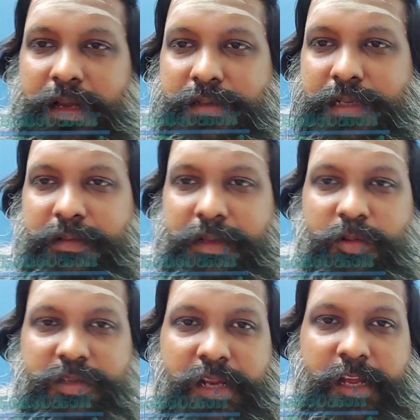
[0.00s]
அதாவது
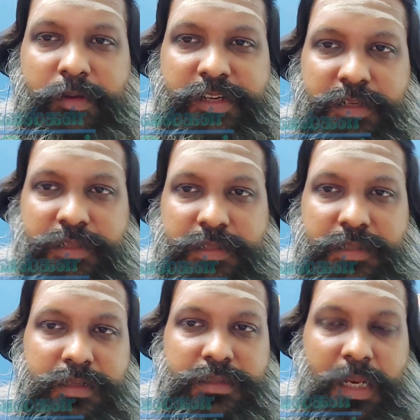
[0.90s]
ஒரு சில கொஷின்ஸ்
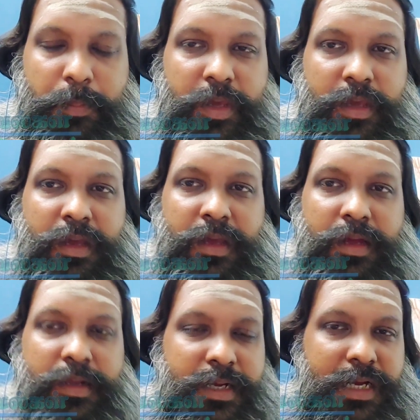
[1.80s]
திருப்பி
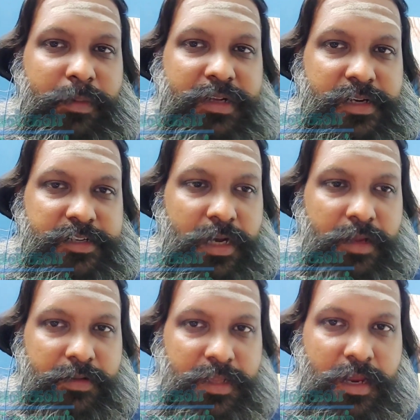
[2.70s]
இந்த கமெண்ட் செக்ஷன்லேயே
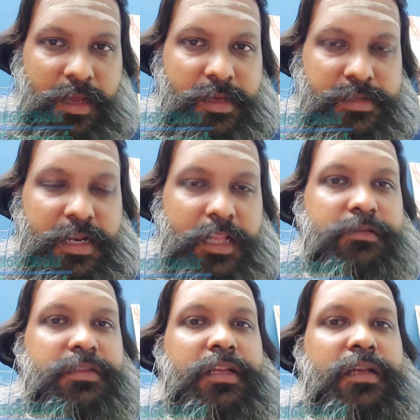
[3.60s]
வந்திருக்கு சிலது
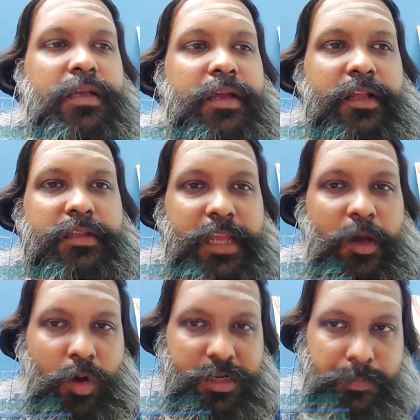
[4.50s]
வந்து எங்களுக்கு
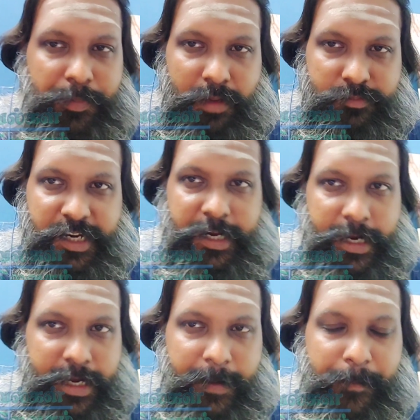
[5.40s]
தனியாக வாட்ஸ்அப்லேயே
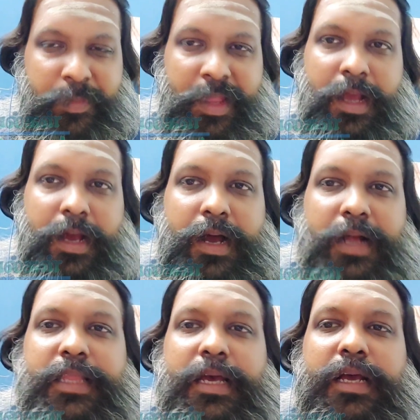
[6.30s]
அமைச்சிருக்காங்க
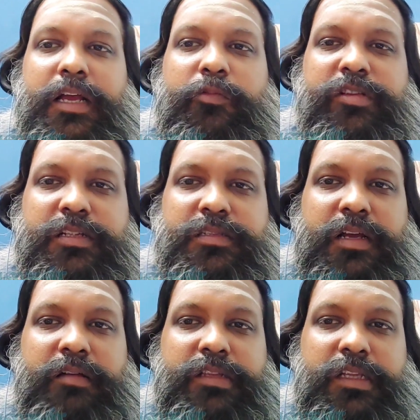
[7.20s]
அந்த
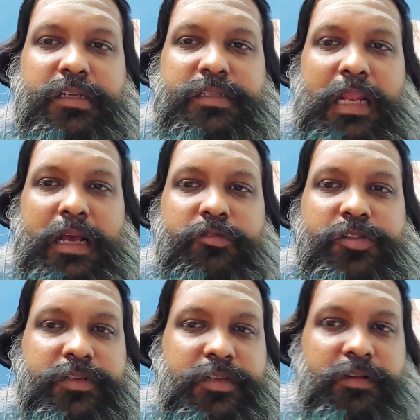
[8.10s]
கொஷின்ஸுக்கு வந்து சில
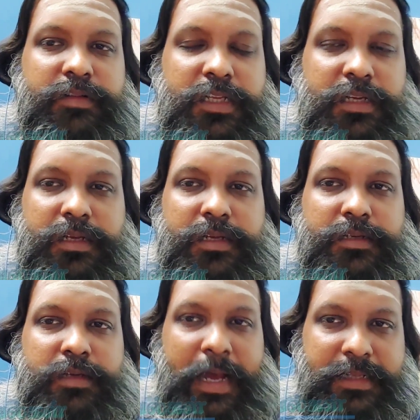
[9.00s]
கொஷின்ஸுக்கு வந்து
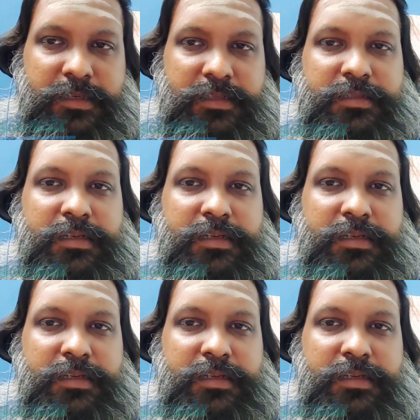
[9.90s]
ஆன்சர்ஸ்